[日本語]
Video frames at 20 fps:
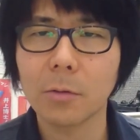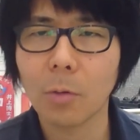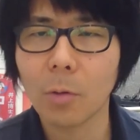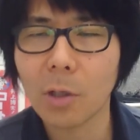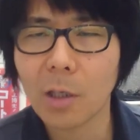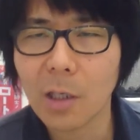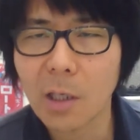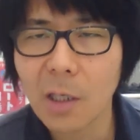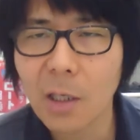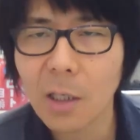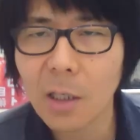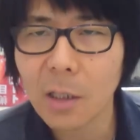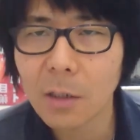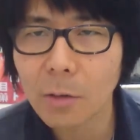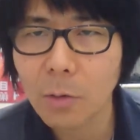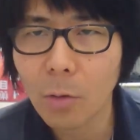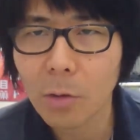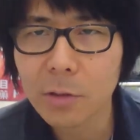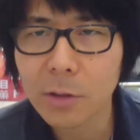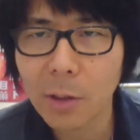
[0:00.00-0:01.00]
これから
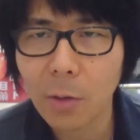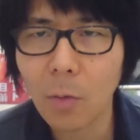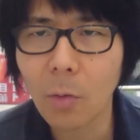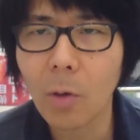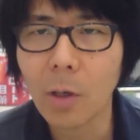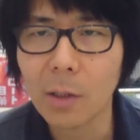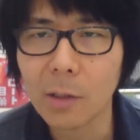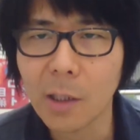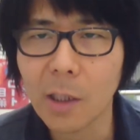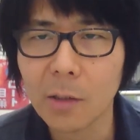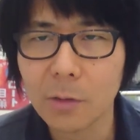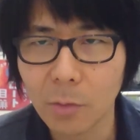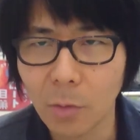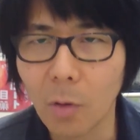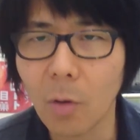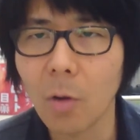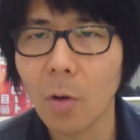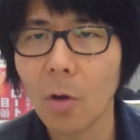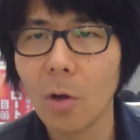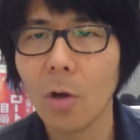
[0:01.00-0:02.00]
動いていこうかな
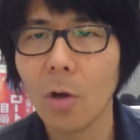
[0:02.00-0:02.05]
と、